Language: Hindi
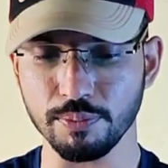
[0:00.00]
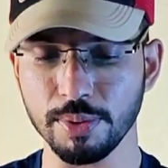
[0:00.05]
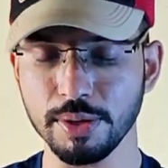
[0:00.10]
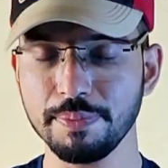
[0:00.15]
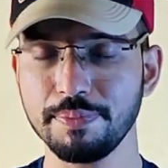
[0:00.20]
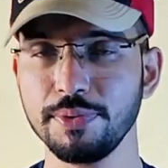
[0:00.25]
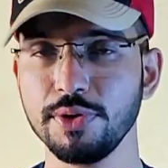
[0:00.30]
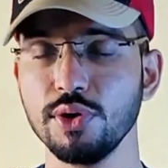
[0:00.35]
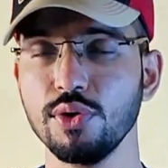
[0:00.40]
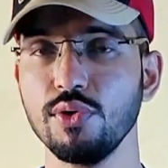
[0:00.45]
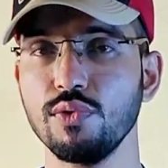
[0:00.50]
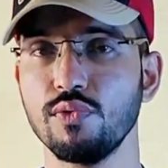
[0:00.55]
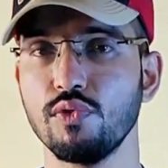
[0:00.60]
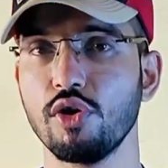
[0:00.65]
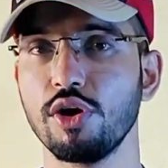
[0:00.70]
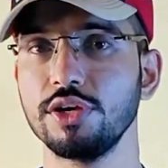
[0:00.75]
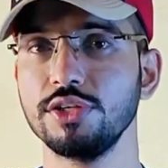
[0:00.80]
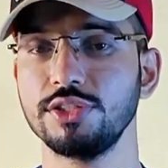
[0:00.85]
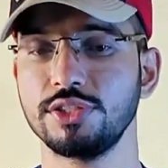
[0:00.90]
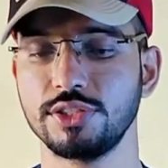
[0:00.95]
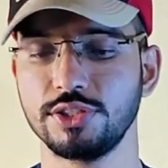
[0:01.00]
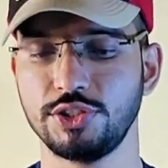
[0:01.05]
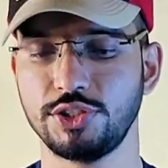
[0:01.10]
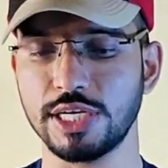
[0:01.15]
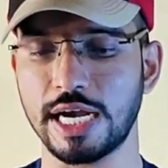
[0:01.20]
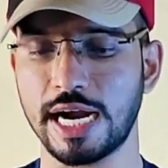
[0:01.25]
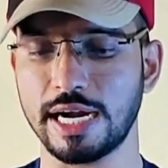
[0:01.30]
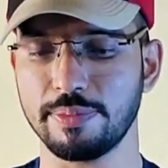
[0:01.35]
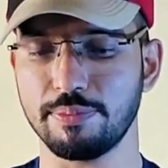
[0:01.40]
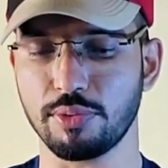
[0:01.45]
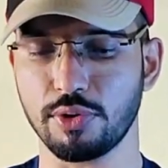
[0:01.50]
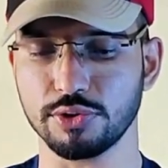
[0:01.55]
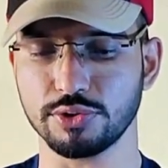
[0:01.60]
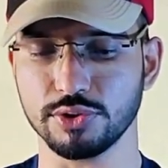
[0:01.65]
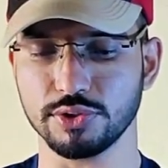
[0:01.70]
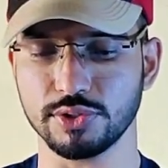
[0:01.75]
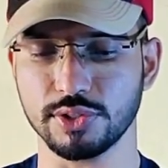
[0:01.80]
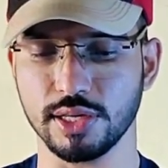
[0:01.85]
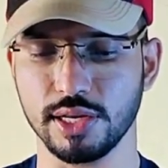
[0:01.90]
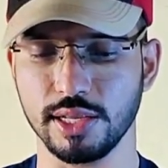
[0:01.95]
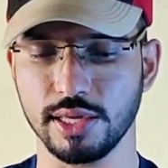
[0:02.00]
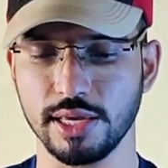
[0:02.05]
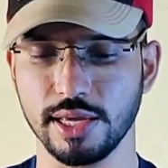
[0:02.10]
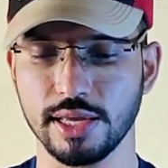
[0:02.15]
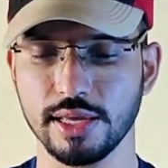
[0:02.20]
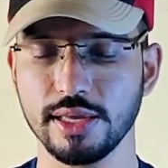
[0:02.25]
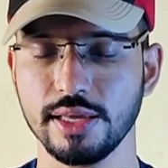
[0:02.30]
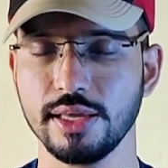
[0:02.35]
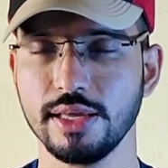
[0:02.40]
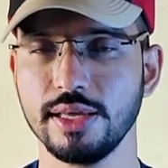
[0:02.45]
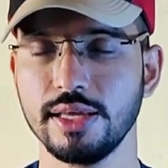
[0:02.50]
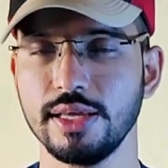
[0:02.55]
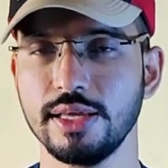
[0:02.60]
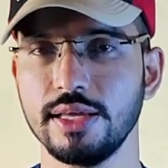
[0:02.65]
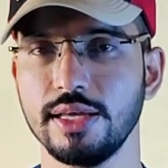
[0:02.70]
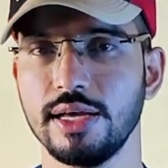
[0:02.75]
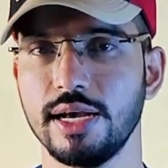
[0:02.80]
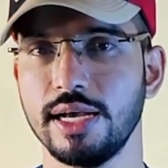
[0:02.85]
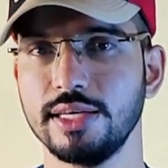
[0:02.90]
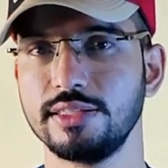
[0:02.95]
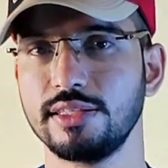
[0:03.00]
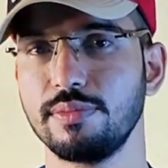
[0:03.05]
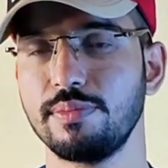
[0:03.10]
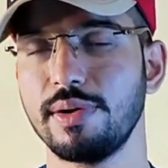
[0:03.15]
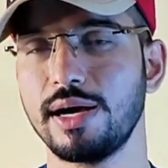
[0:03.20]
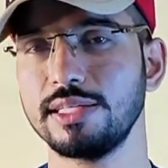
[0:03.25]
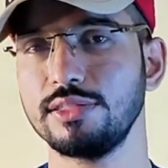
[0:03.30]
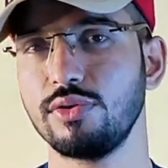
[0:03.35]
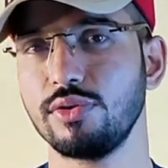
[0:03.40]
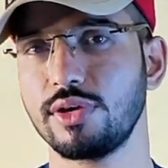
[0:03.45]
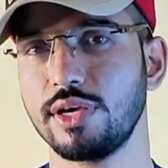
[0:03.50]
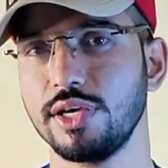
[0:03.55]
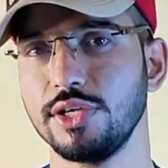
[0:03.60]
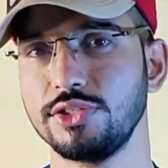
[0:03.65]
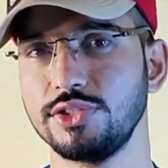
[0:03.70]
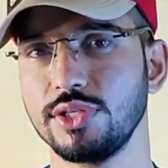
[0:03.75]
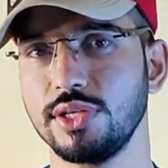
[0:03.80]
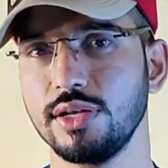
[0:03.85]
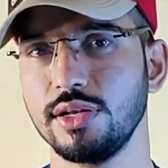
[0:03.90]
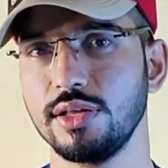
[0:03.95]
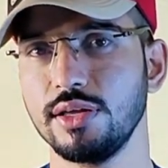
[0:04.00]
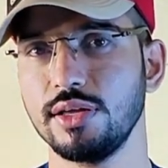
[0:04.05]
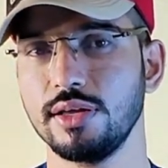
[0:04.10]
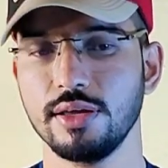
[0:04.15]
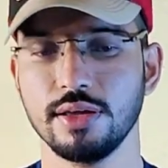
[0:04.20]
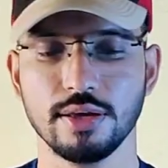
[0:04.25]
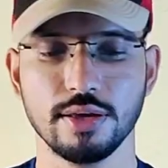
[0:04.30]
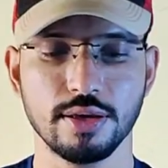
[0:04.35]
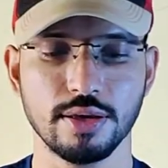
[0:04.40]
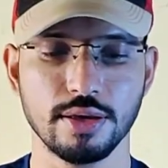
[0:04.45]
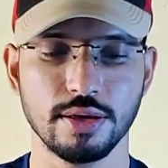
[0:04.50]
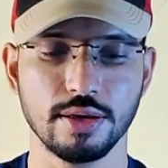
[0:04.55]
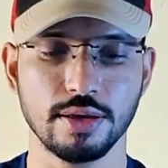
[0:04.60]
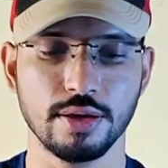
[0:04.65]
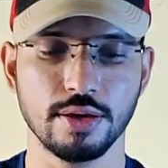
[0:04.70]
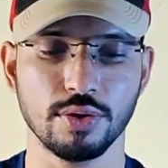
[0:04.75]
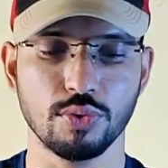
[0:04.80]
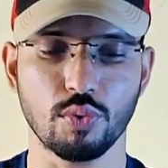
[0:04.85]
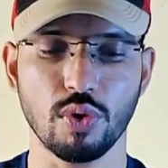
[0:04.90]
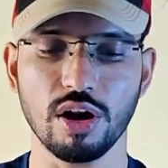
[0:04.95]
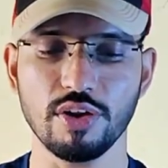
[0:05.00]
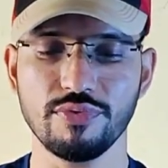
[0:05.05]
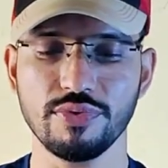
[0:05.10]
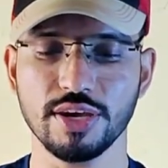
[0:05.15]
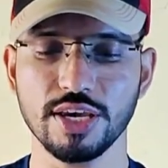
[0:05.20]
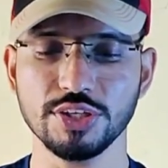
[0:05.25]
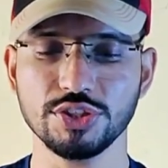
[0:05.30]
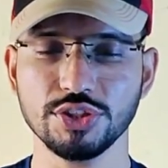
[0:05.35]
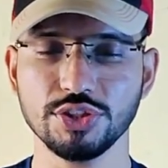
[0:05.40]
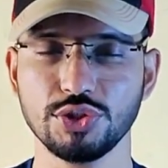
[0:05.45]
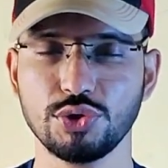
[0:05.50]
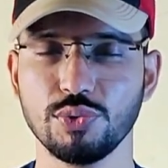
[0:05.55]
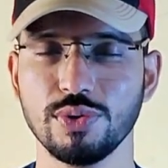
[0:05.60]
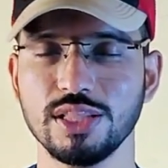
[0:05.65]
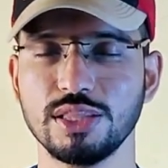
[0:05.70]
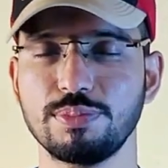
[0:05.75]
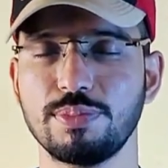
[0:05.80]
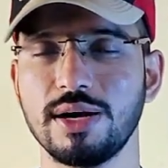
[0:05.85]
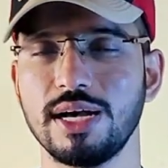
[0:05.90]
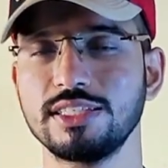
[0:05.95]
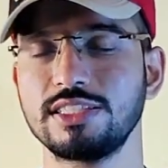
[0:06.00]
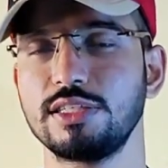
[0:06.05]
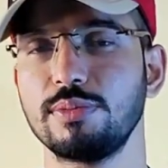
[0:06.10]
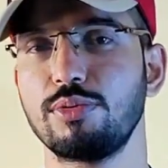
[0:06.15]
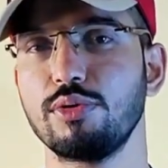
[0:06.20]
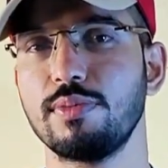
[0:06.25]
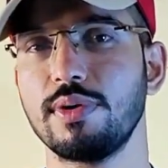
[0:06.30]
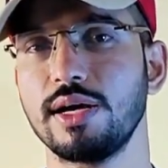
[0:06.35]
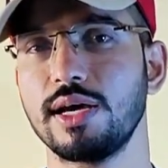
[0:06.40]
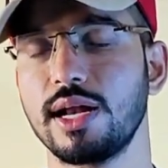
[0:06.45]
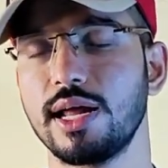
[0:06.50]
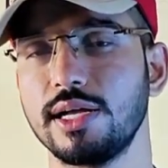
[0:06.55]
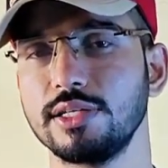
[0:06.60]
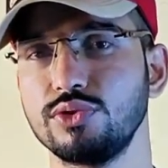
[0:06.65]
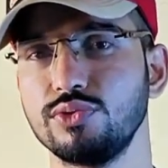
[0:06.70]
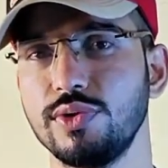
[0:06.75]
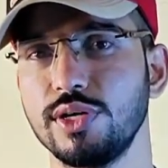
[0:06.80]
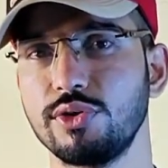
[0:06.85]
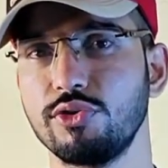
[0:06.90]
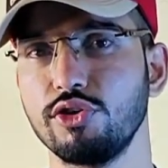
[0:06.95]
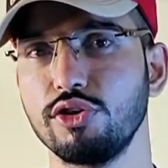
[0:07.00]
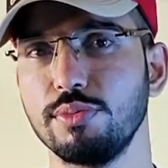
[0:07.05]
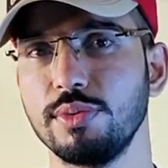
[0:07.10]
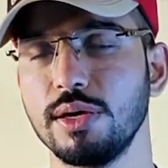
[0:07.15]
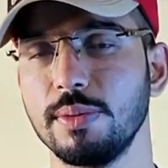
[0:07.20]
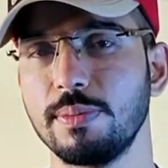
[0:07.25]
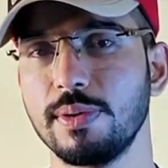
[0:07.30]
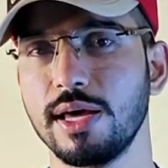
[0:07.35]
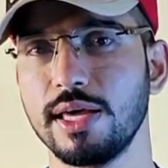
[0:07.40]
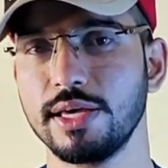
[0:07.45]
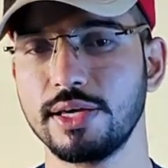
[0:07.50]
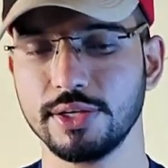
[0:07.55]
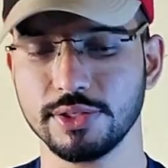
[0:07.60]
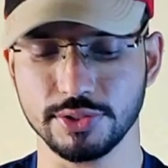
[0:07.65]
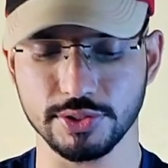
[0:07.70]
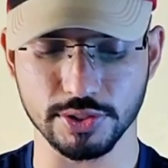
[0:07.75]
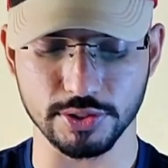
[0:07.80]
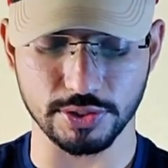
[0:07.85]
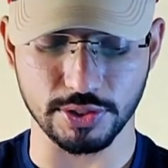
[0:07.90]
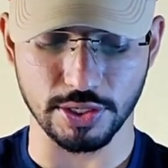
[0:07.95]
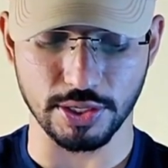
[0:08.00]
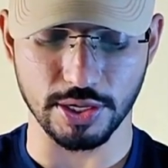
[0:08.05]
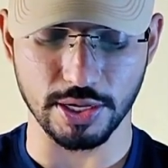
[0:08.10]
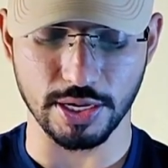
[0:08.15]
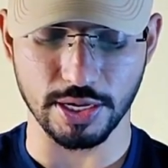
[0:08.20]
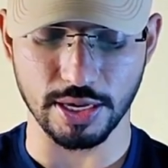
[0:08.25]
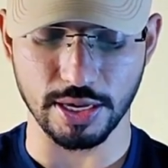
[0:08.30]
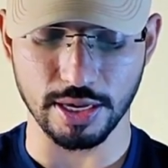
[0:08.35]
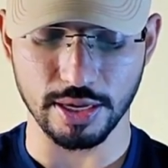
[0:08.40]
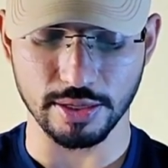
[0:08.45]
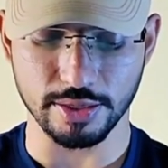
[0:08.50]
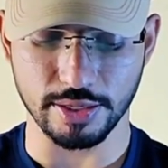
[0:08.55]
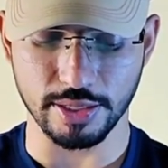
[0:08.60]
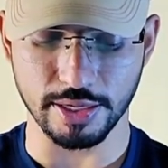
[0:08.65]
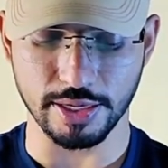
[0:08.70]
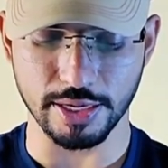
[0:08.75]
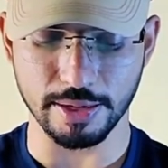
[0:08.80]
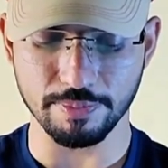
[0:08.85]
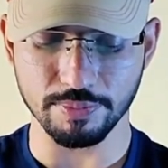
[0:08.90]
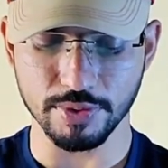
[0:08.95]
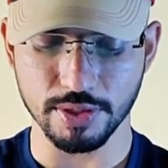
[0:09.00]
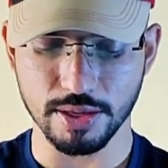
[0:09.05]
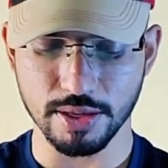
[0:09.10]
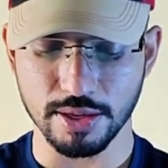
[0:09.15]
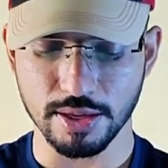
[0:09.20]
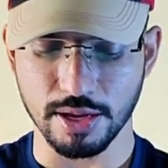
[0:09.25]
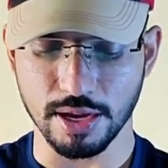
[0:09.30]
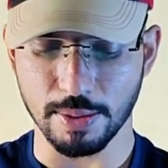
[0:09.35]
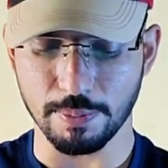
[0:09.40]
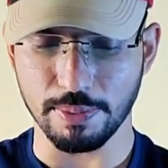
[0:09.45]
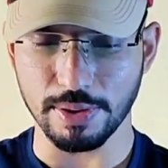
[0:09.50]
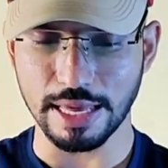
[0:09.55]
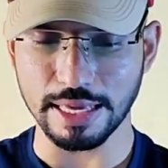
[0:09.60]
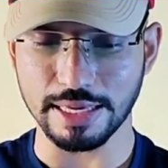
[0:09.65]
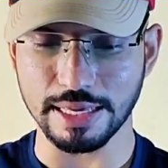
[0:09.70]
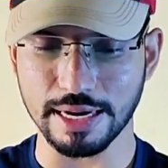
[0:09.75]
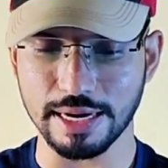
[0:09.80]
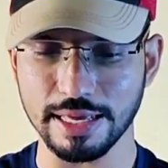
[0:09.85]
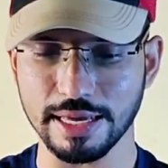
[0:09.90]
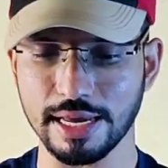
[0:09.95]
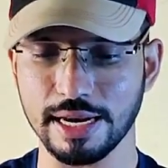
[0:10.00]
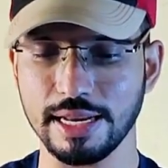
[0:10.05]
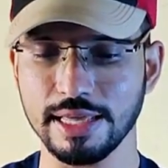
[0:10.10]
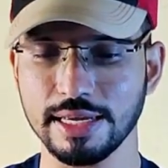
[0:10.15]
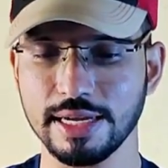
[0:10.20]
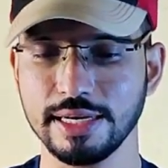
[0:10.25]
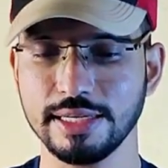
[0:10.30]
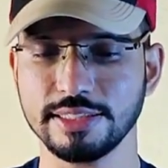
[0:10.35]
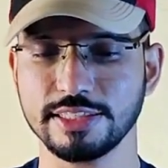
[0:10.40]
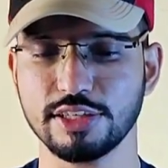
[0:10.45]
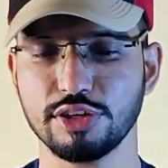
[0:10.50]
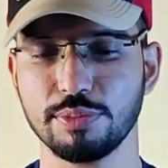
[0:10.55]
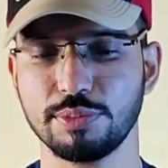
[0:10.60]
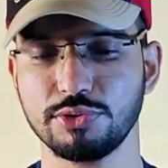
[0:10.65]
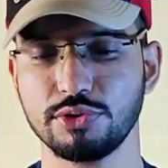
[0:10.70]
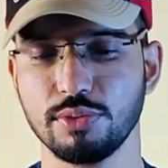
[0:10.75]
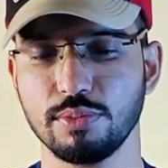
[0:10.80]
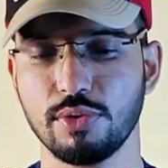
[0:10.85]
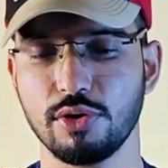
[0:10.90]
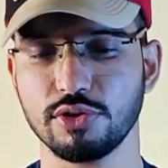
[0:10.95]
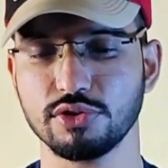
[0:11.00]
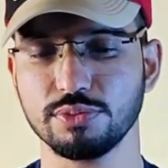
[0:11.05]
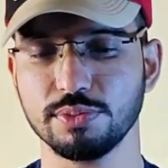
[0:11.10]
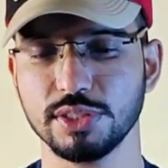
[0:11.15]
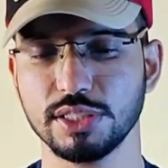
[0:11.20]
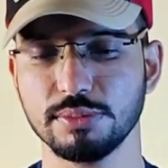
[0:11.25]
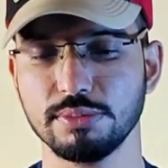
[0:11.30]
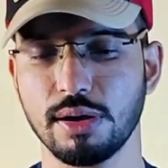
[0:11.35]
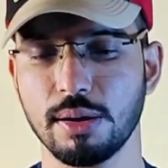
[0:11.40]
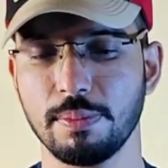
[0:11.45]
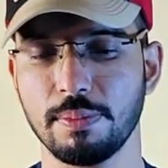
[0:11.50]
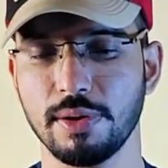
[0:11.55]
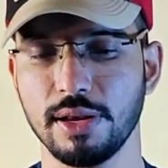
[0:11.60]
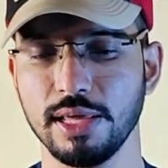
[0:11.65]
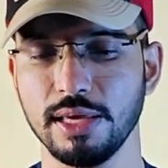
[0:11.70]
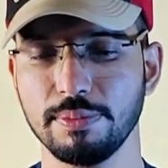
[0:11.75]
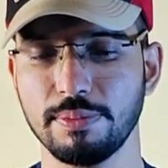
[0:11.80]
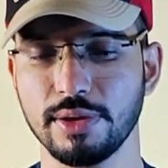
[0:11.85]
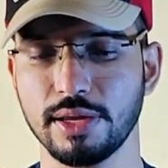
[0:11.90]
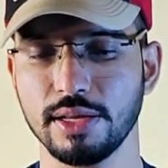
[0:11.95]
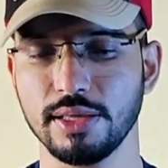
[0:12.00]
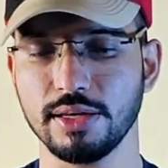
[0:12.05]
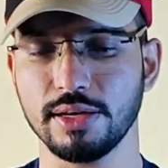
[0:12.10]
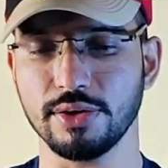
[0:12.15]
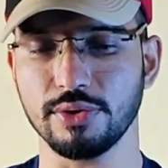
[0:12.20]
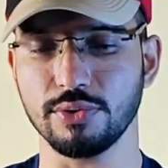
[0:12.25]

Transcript: बीपीओ वॉइस चैट प्रोसेस के लिए हैदराबाद लोकेशन क्वालिफिकेशन ट्वेल्थ पास डिप्लोमा ग्रेजुएट कोई भी अप्लाई कर सकते हैं ठीक है अप्लाई करने का लिंक है डिस्क्रिप्शन बॉक्स में जब आप लिंक पर क्लिक